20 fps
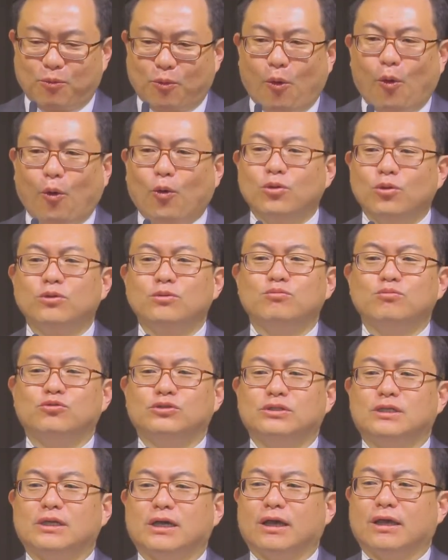모든
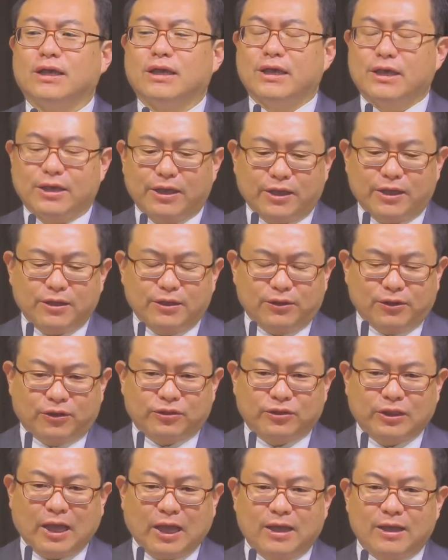문제가
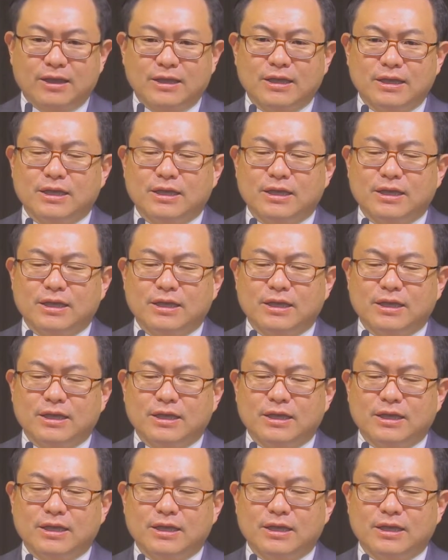해결되었다.